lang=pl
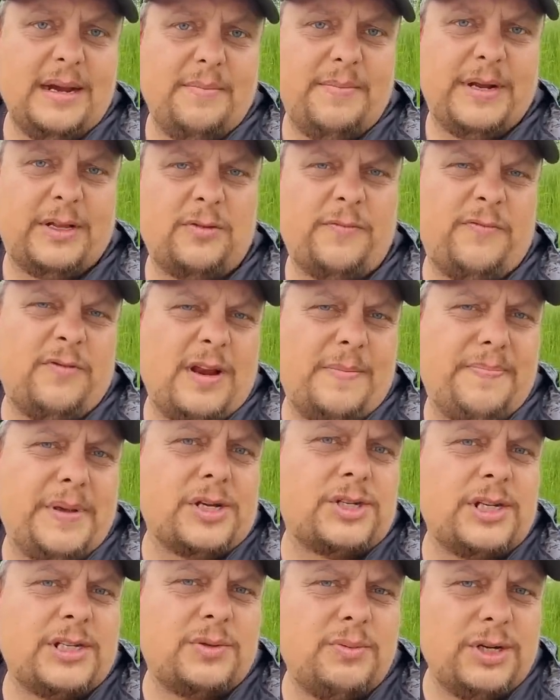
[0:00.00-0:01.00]
Ja to w ogóle
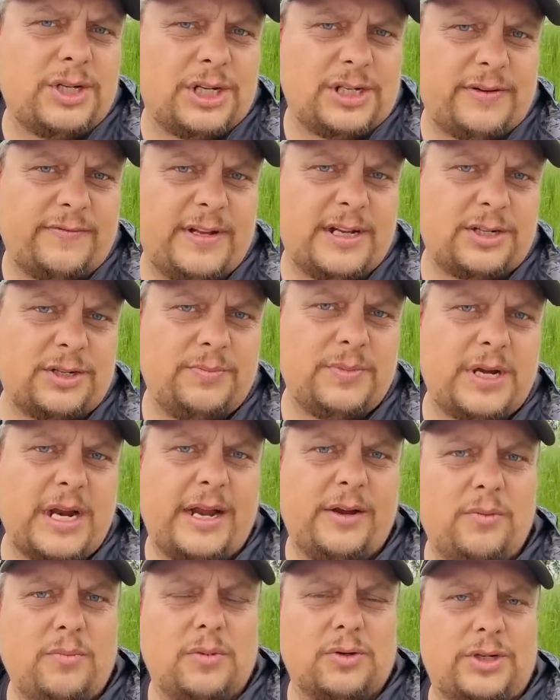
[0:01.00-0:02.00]
pierwsze słyszę, że w naszym
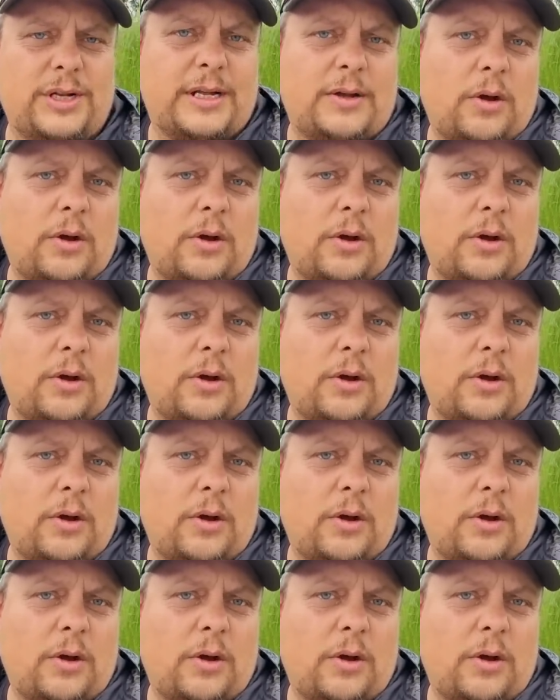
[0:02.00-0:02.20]
kraju można